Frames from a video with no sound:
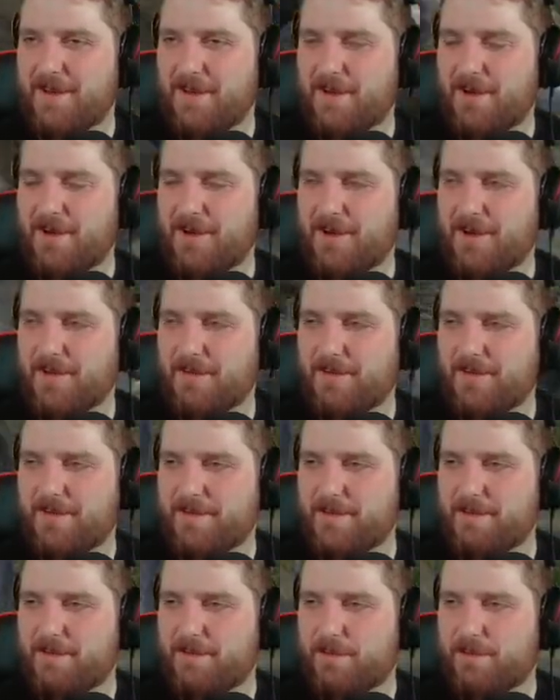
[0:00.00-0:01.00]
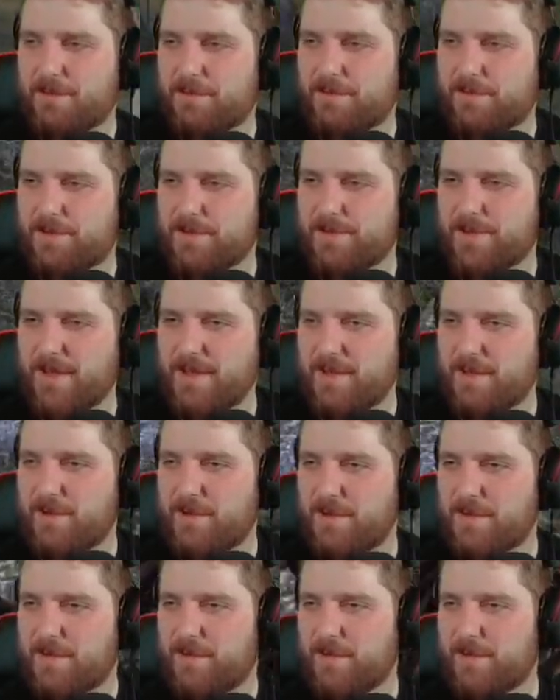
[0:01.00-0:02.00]
Oh, was war denn das für
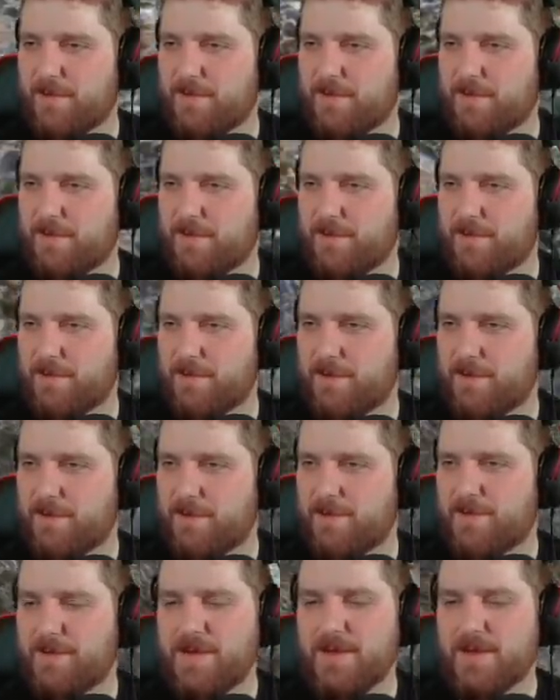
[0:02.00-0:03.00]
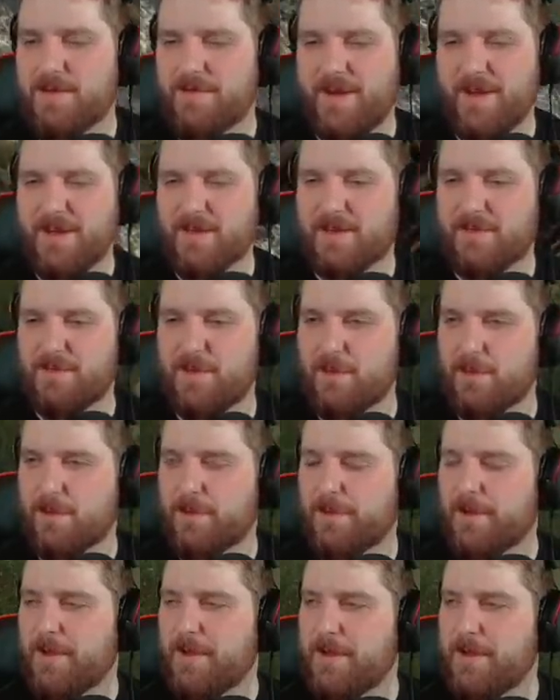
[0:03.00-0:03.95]
eine, für eine, für eine, für eine. Es war irgendeine Weihnachtswerbung.